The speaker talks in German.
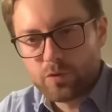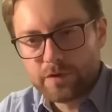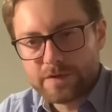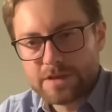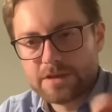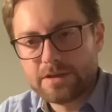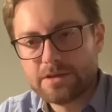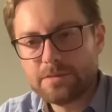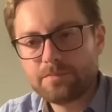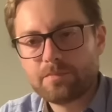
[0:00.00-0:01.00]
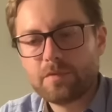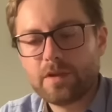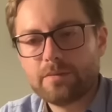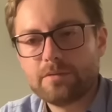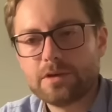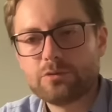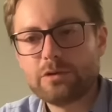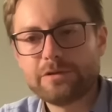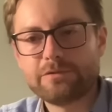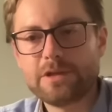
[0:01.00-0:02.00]
Seht ihr hier.
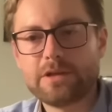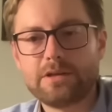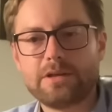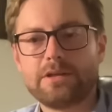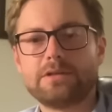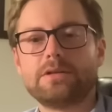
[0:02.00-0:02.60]
Natürlich wieder in der